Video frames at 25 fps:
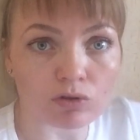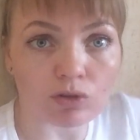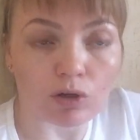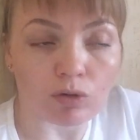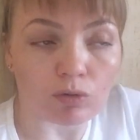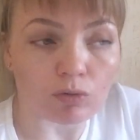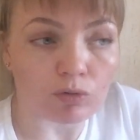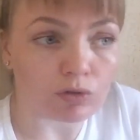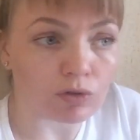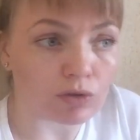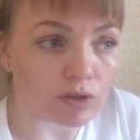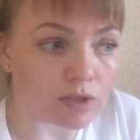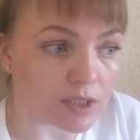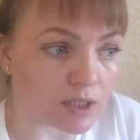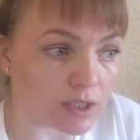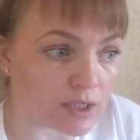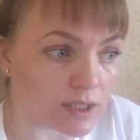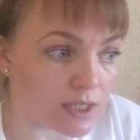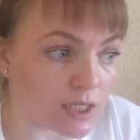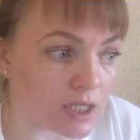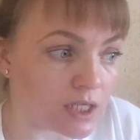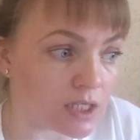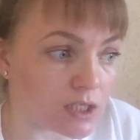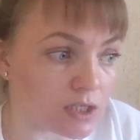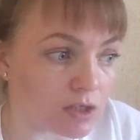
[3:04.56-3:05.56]
какой-то, так
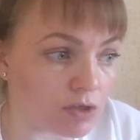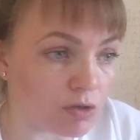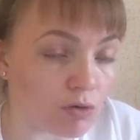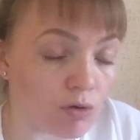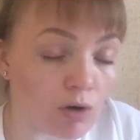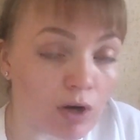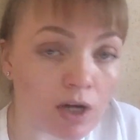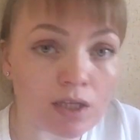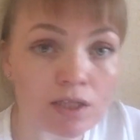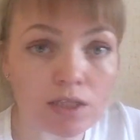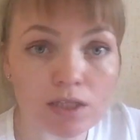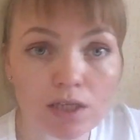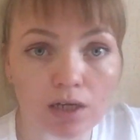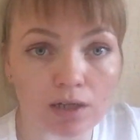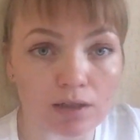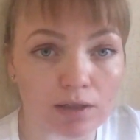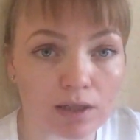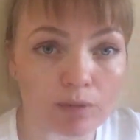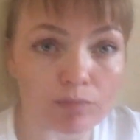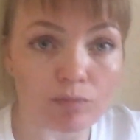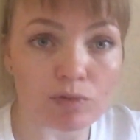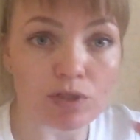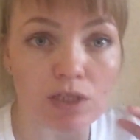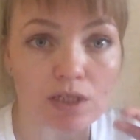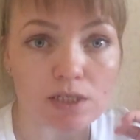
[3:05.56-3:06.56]
знаете, нюанс,
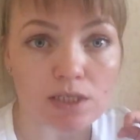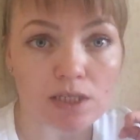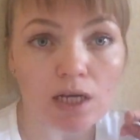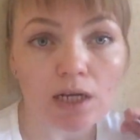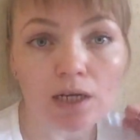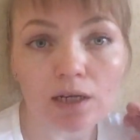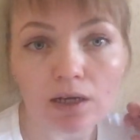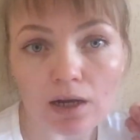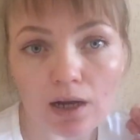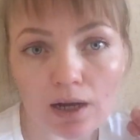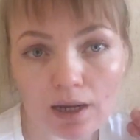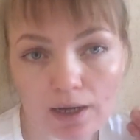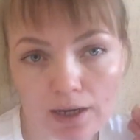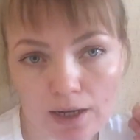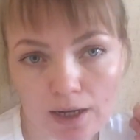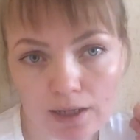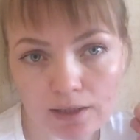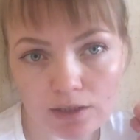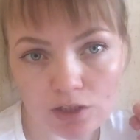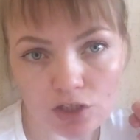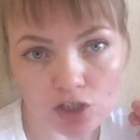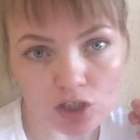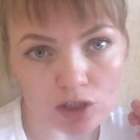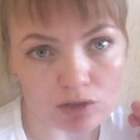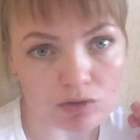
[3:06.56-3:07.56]
когда мне сказали, аля
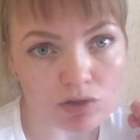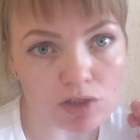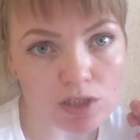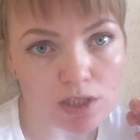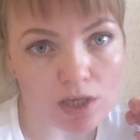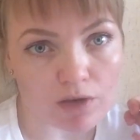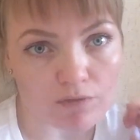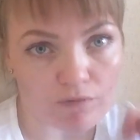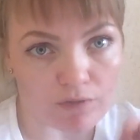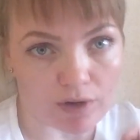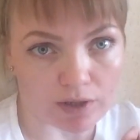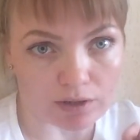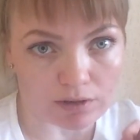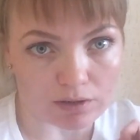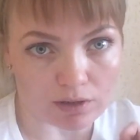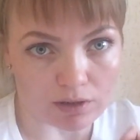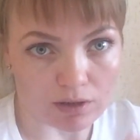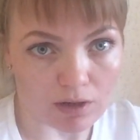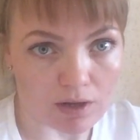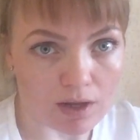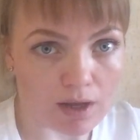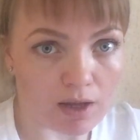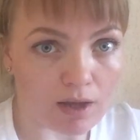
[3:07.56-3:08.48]
это человеческий фактор.